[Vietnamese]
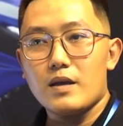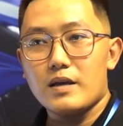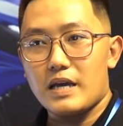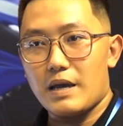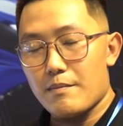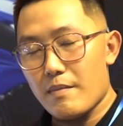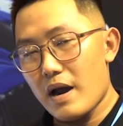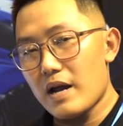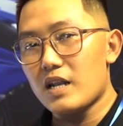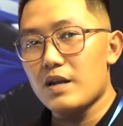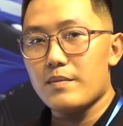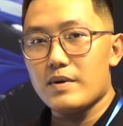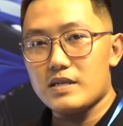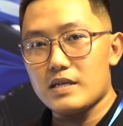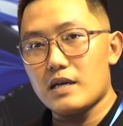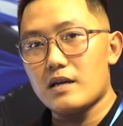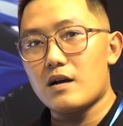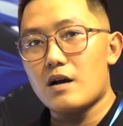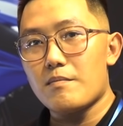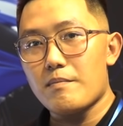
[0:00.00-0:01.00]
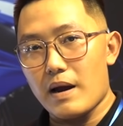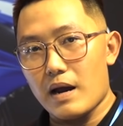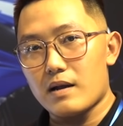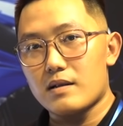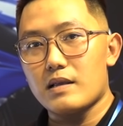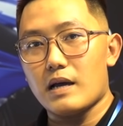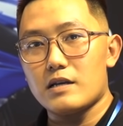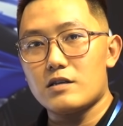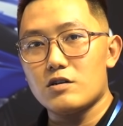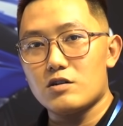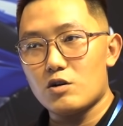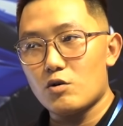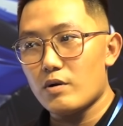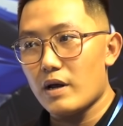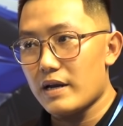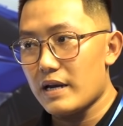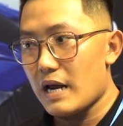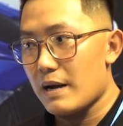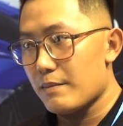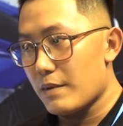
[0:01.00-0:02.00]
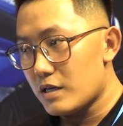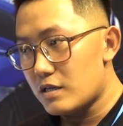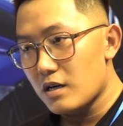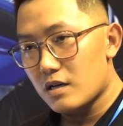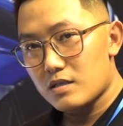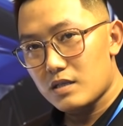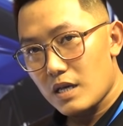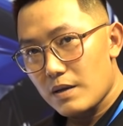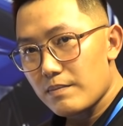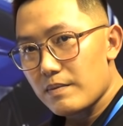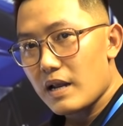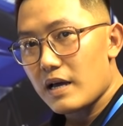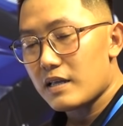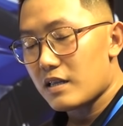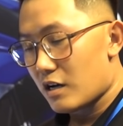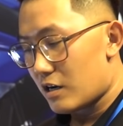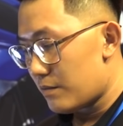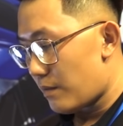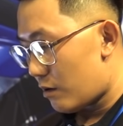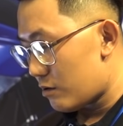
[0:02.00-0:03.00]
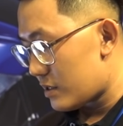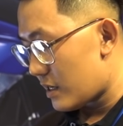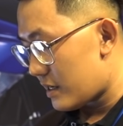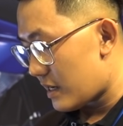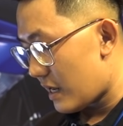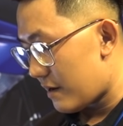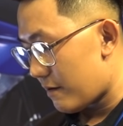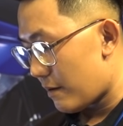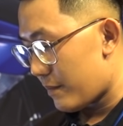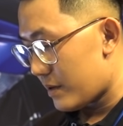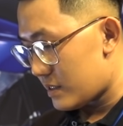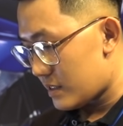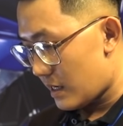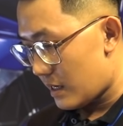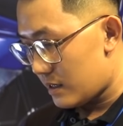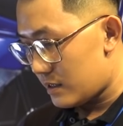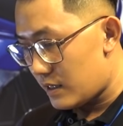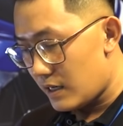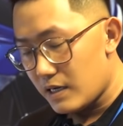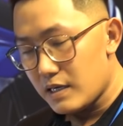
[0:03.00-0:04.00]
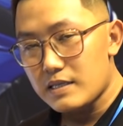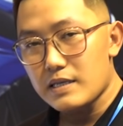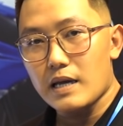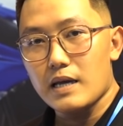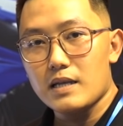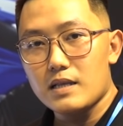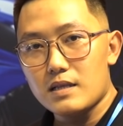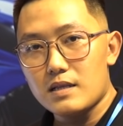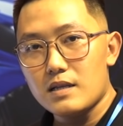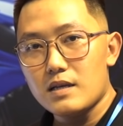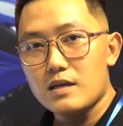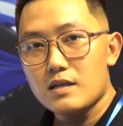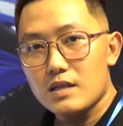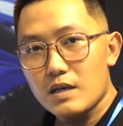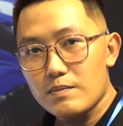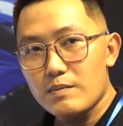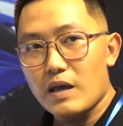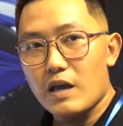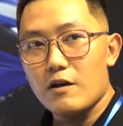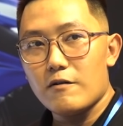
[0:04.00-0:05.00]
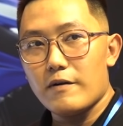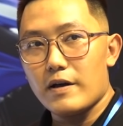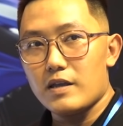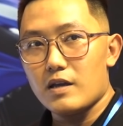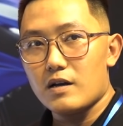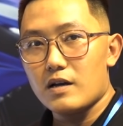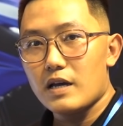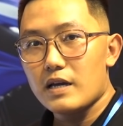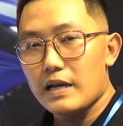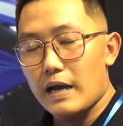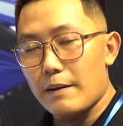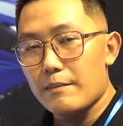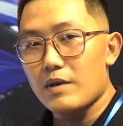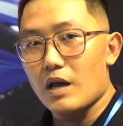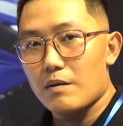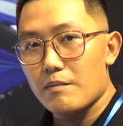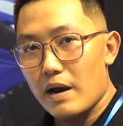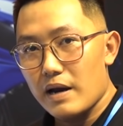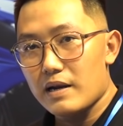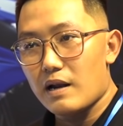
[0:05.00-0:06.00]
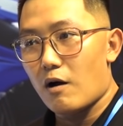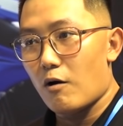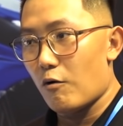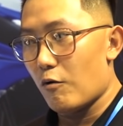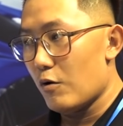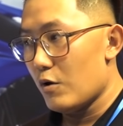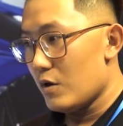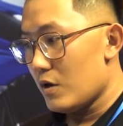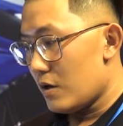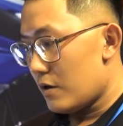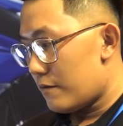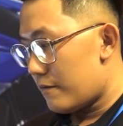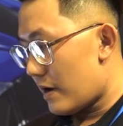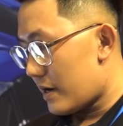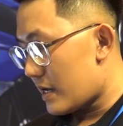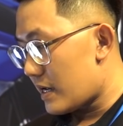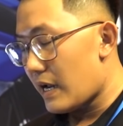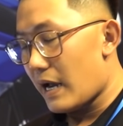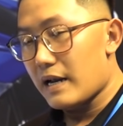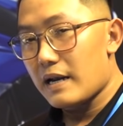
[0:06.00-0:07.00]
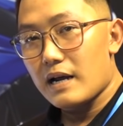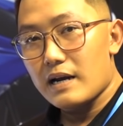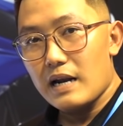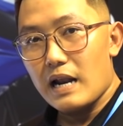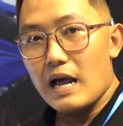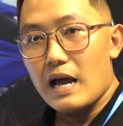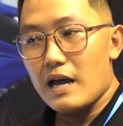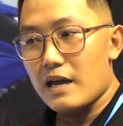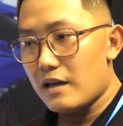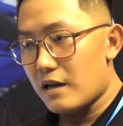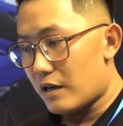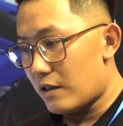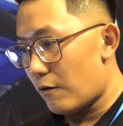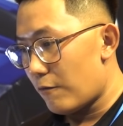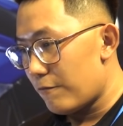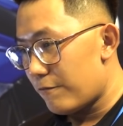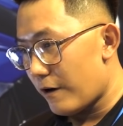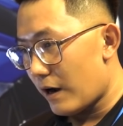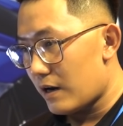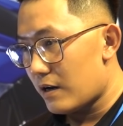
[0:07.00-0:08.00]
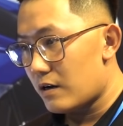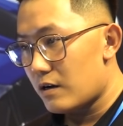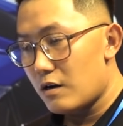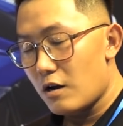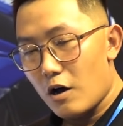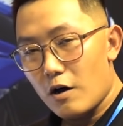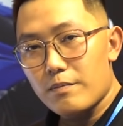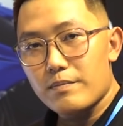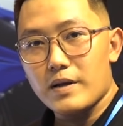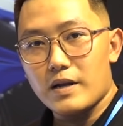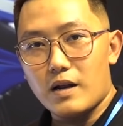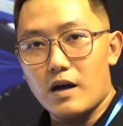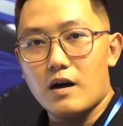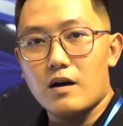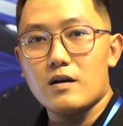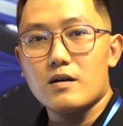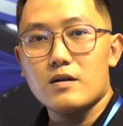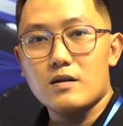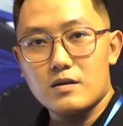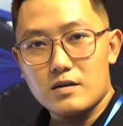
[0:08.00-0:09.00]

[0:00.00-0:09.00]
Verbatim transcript: Ngày mai thì mình sẽ có mặt tại trường đua Đại Nam để trực tiếp lái thử mẫu xe này, và mình sẽ chia sẻ tiếp theo về những cái cảm nhận ban đầu về cái khả năng lái, hệ thống phanh, lốp này nọ.